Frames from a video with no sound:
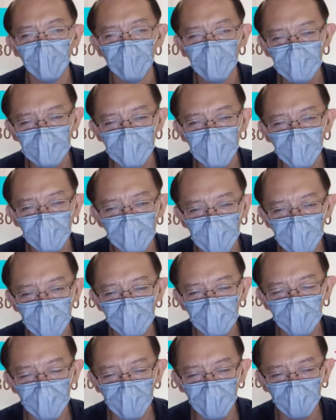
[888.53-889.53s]
香
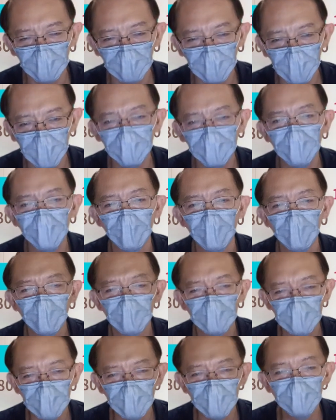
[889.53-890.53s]
港保单
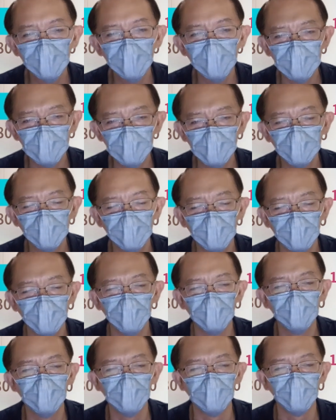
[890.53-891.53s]
真的是
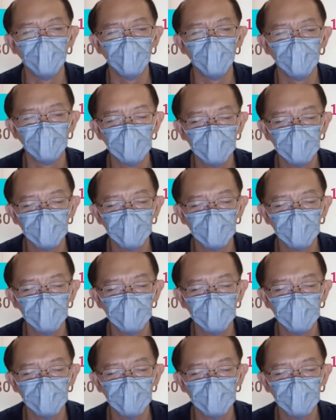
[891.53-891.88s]
便宜啊，